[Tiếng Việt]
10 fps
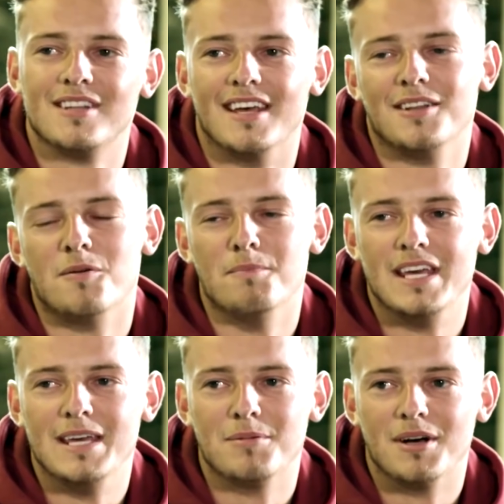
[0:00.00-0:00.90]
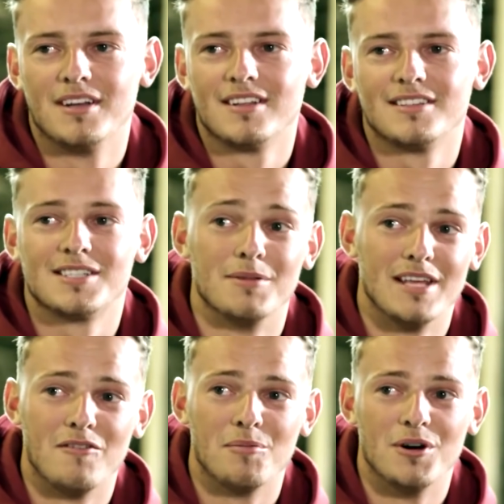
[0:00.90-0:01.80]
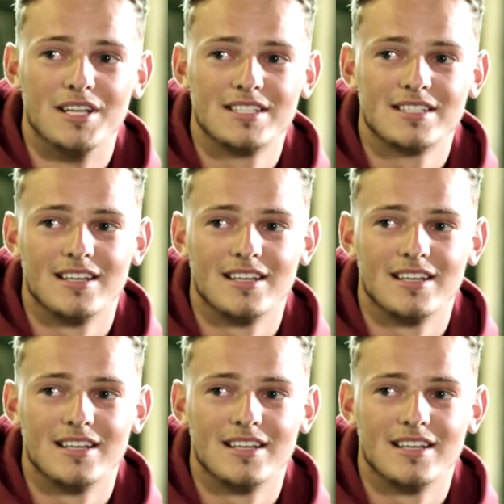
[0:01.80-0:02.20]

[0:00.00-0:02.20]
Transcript: À? Không phải với tôi, mà với